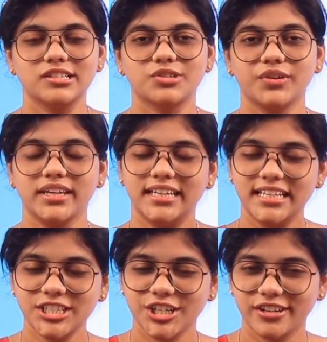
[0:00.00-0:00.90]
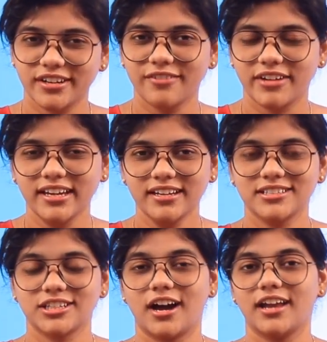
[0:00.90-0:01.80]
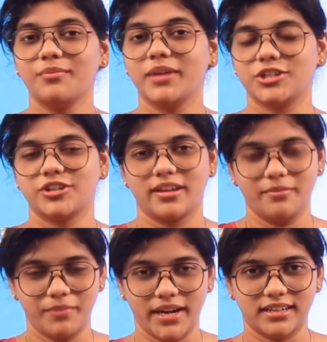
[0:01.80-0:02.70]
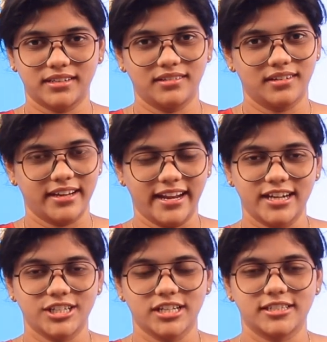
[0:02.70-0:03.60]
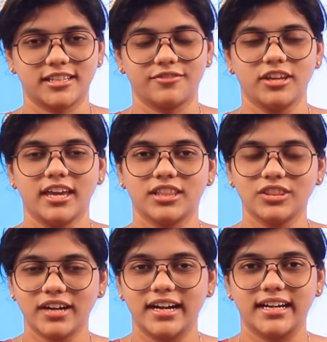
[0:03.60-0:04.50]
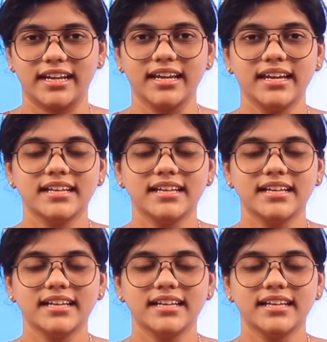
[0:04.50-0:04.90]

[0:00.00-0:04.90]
సో ఈ చిన్నవే చాలా మేజర్ ఇంపాక్ట్ క్రియేట్ చేస్తవి ఎందుకంటే